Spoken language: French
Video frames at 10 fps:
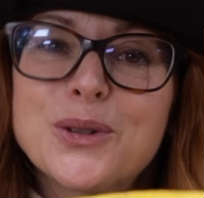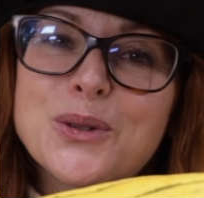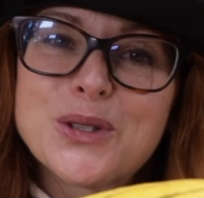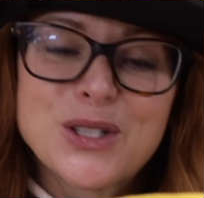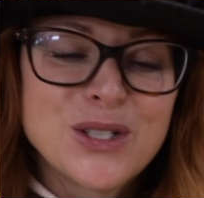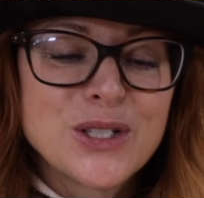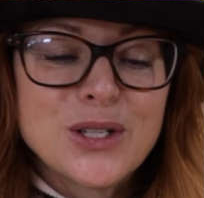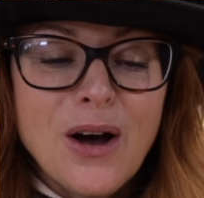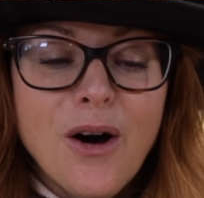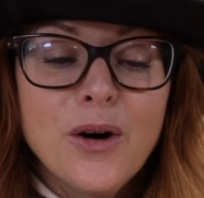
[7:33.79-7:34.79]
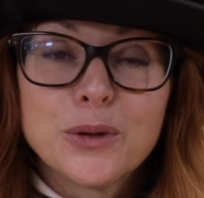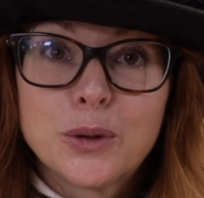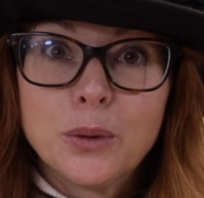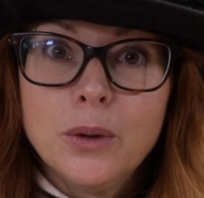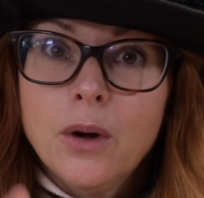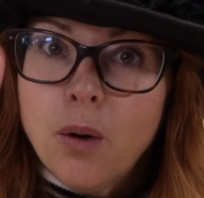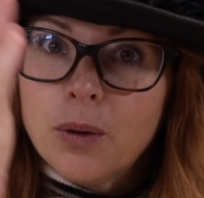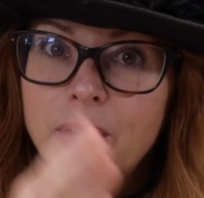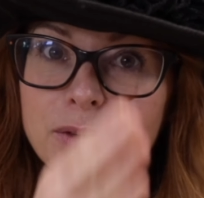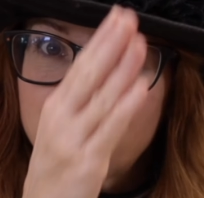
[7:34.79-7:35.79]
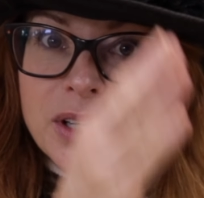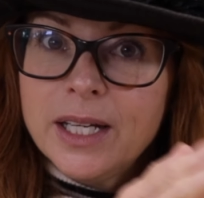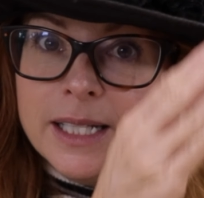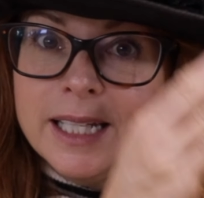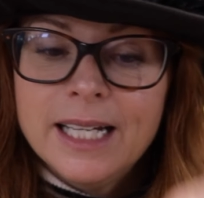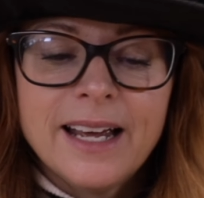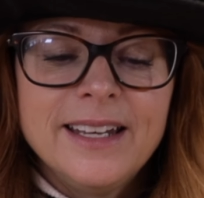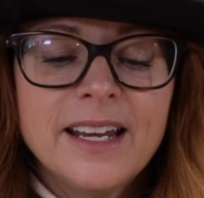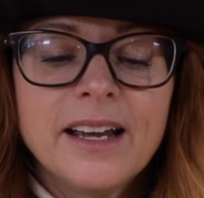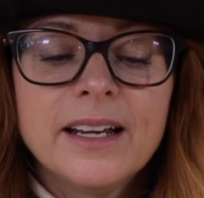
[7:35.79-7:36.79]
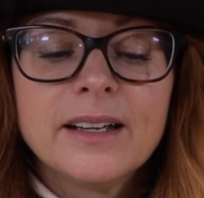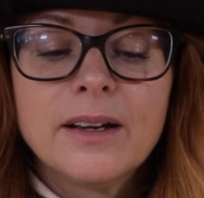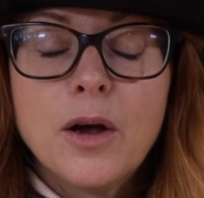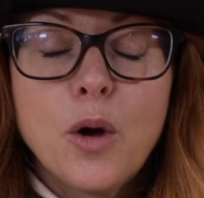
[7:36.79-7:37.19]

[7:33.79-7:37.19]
de courge-là en deux. On en fait des lanières